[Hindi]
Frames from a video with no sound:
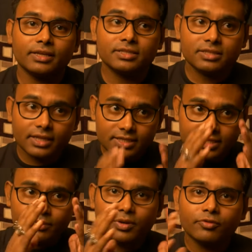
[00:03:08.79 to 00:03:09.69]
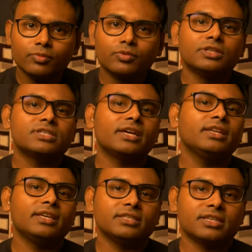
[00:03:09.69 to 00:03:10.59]
किस तरह से एक परफ्यूम को डिज़ाइन
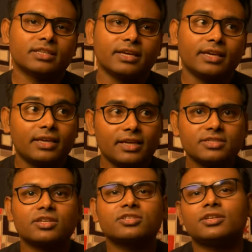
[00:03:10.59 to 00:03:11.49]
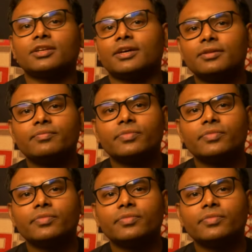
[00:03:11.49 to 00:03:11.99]
किया जाता है क्या स्ट्रक्चर है